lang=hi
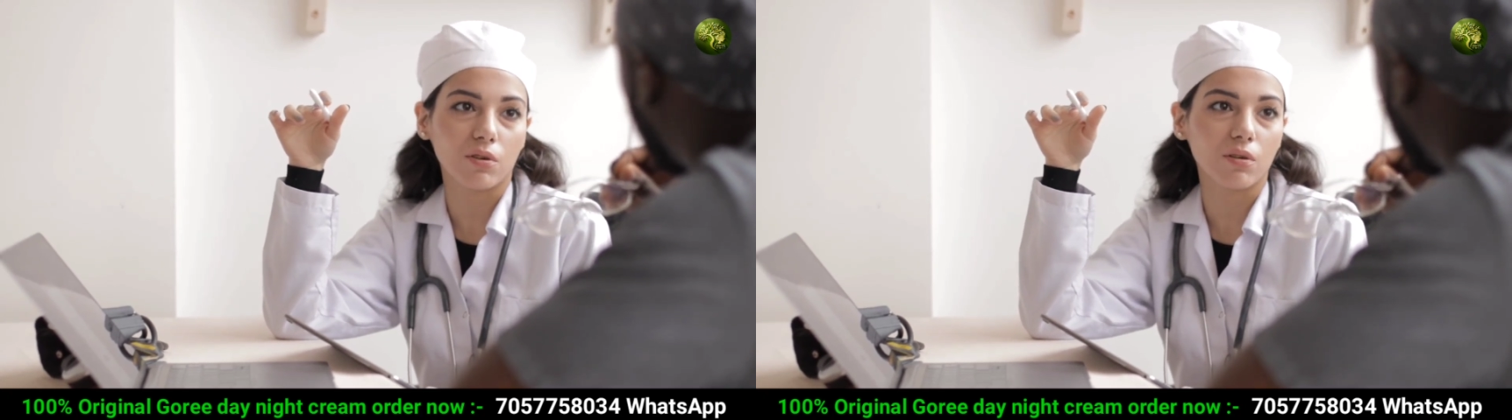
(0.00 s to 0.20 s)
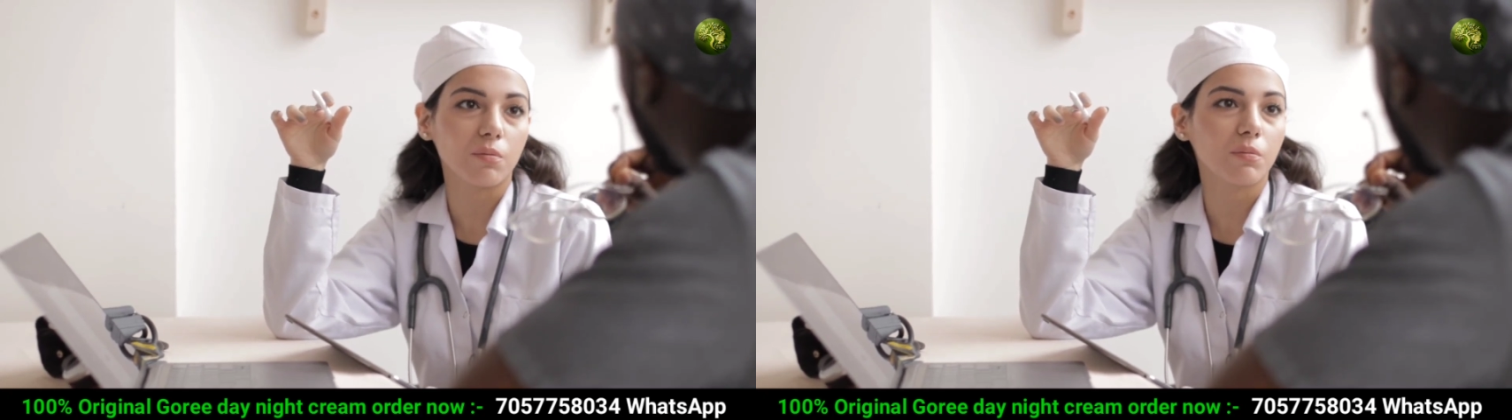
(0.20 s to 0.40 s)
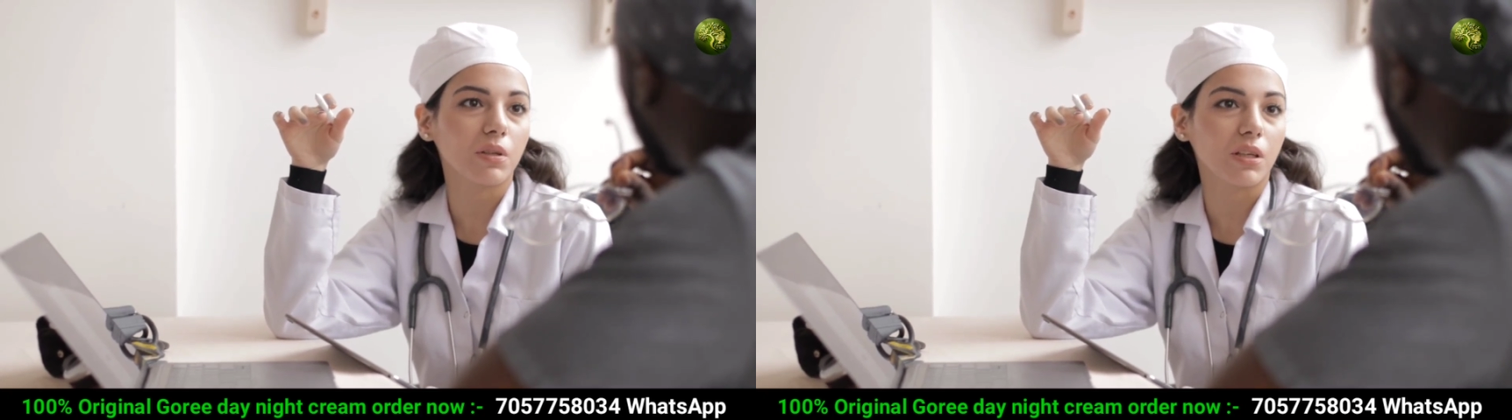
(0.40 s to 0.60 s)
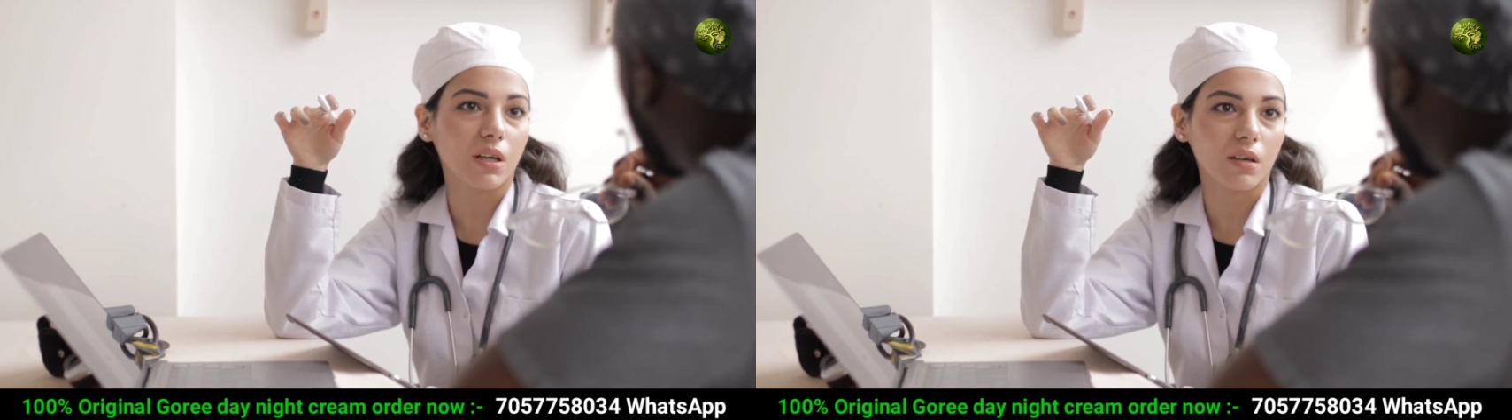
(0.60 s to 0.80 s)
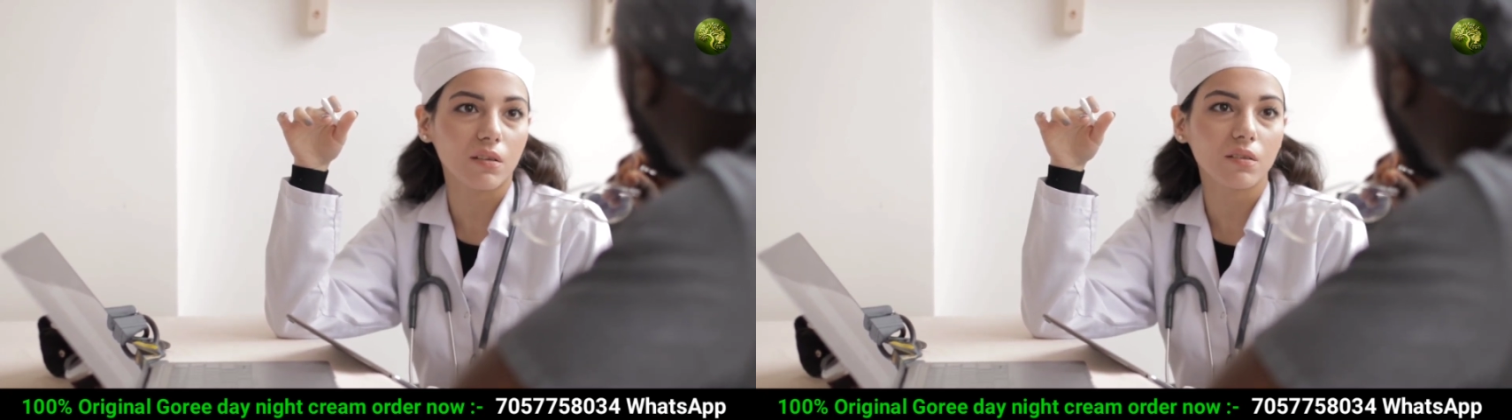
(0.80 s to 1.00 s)
वो भी
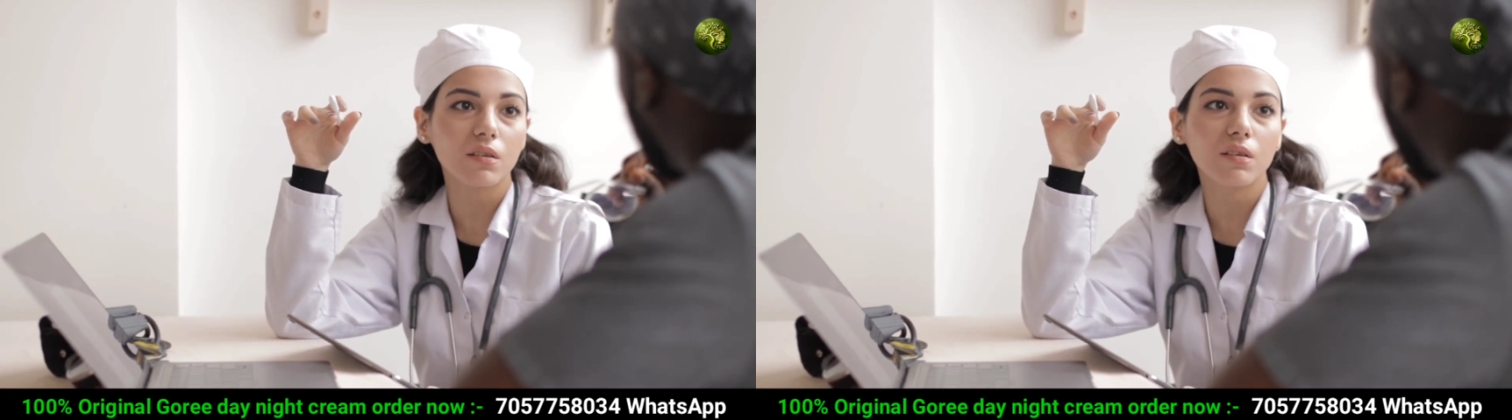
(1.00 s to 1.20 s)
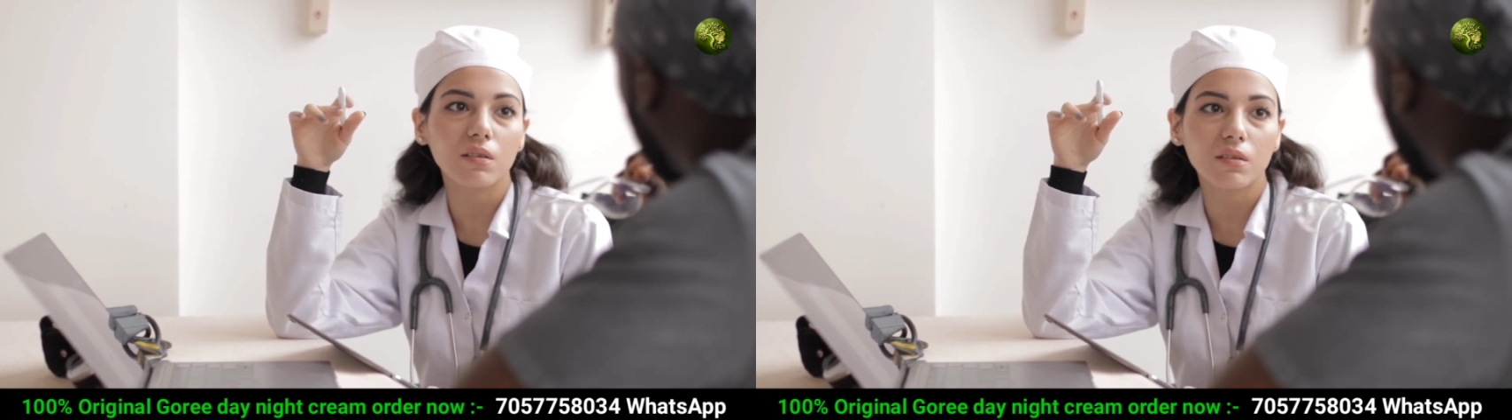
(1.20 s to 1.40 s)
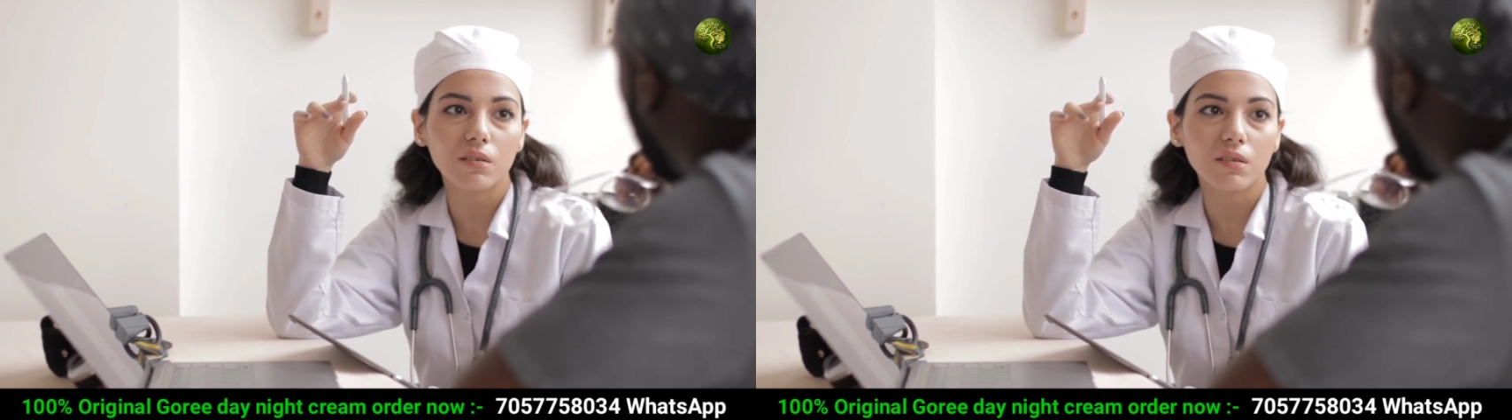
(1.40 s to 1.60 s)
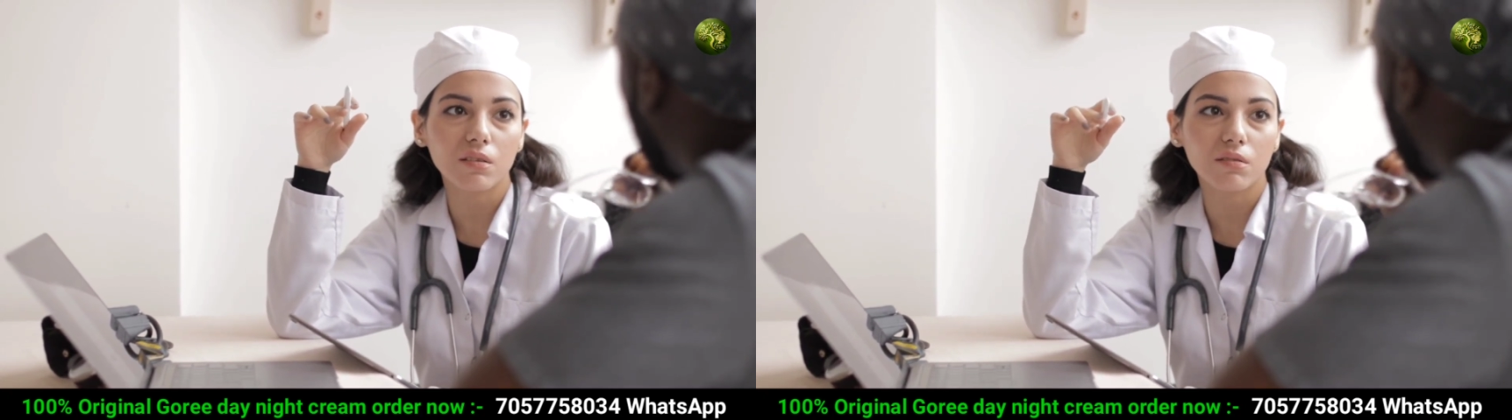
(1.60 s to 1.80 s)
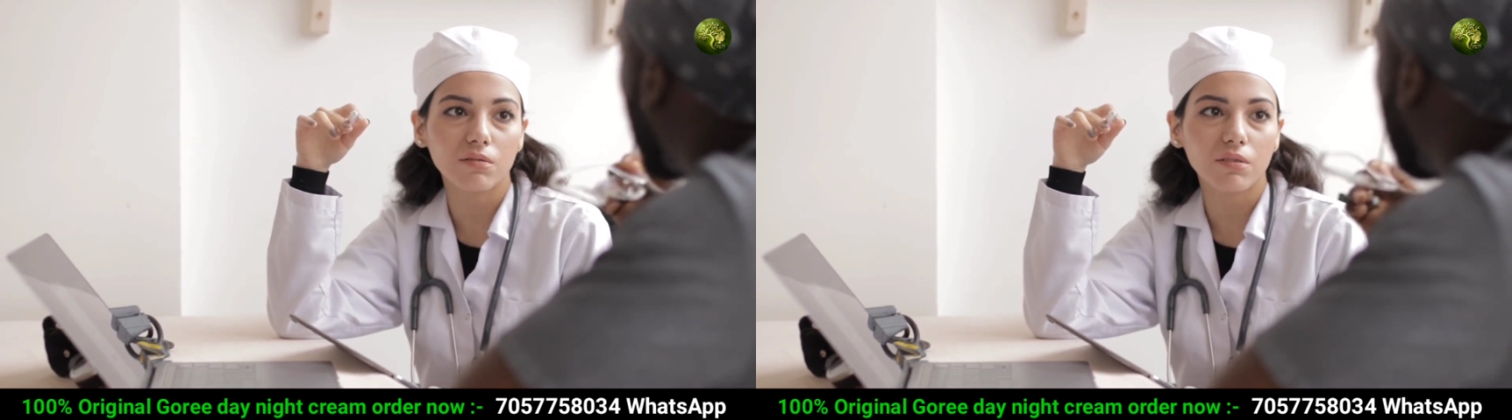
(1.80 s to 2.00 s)
सेवन डेज़ के अंदर
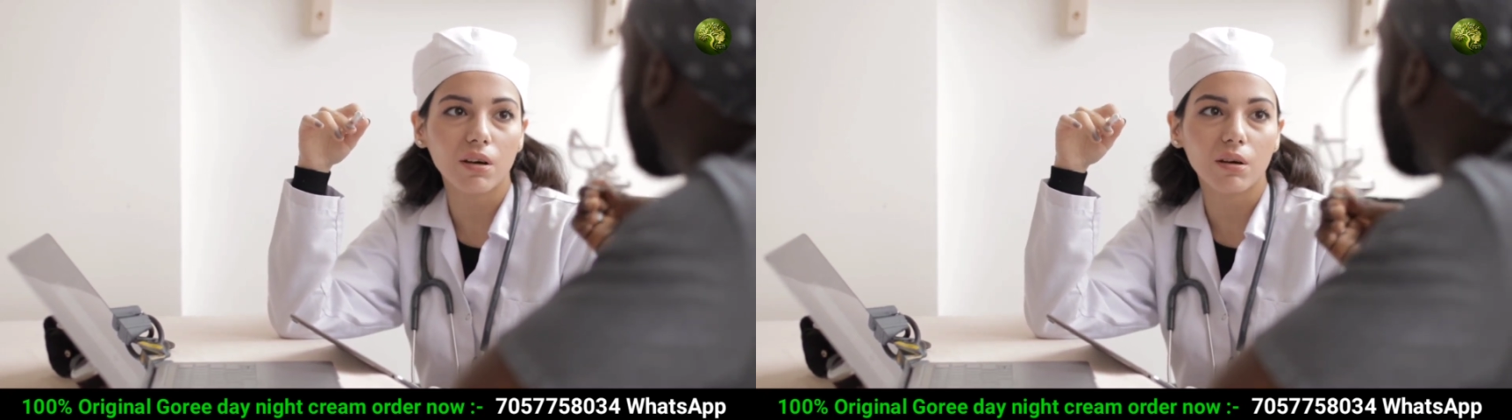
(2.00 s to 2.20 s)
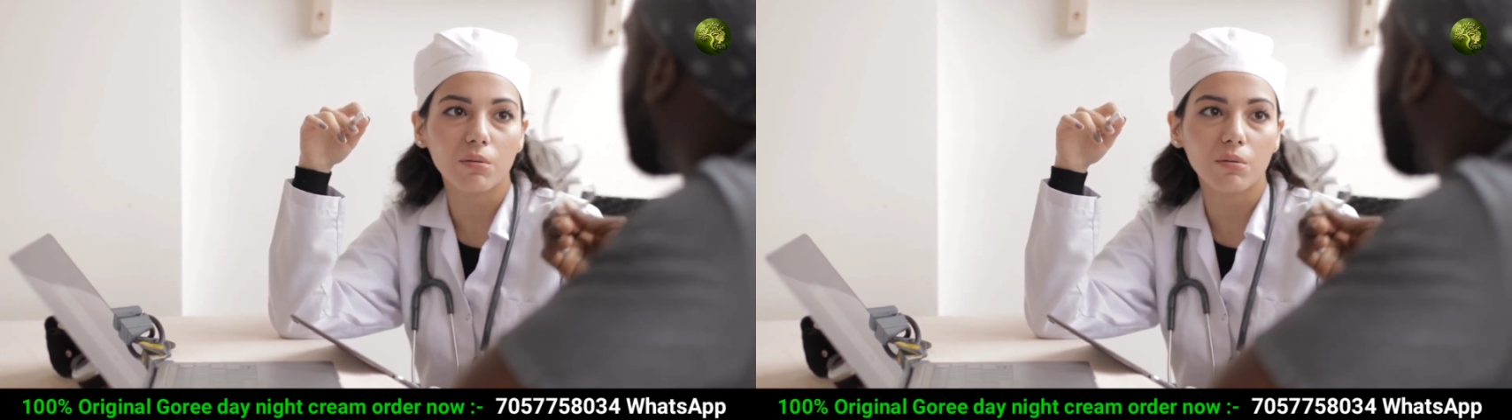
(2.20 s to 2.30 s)
इसलिए